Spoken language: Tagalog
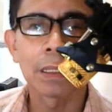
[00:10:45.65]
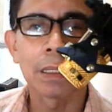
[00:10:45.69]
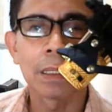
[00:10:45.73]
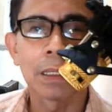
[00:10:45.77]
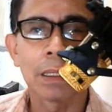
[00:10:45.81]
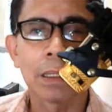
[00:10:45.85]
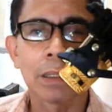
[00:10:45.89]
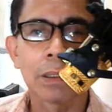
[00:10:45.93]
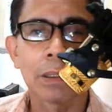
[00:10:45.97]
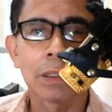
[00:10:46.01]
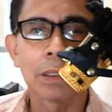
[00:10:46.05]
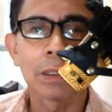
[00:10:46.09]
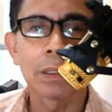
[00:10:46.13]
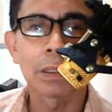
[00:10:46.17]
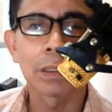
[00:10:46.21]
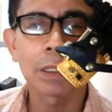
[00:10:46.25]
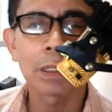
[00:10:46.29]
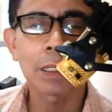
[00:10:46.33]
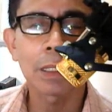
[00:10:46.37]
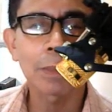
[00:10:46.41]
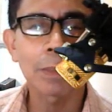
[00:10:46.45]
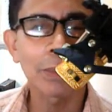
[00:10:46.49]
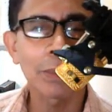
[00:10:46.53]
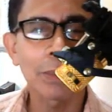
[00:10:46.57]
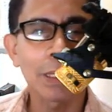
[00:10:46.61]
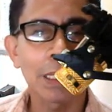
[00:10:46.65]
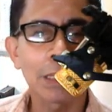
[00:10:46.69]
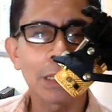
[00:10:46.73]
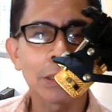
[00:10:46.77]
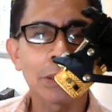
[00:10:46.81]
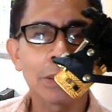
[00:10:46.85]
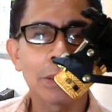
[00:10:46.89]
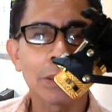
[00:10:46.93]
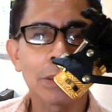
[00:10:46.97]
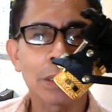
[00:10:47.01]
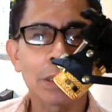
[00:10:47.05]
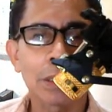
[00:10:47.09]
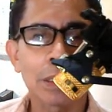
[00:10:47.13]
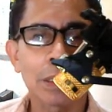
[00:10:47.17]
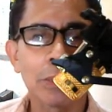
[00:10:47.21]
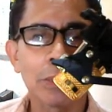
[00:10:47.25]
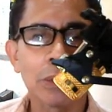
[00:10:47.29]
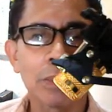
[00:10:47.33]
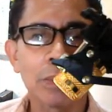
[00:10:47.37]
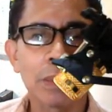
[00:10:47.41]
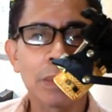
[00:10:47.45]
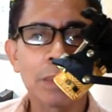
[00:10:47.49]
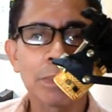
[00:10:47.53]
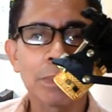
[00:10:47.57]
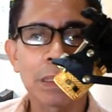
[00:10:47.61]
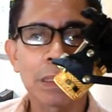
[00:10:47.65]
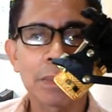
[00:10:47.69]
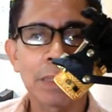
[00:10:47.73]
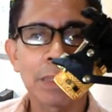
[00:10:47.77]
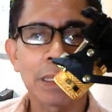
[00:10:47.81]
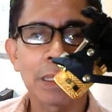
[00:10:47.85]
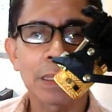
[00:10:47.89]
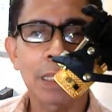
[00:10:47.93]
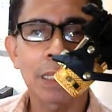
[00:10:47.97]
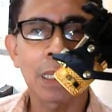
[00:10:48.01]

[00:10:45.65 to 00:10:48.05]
Uh, click mo lang yung remove and prevent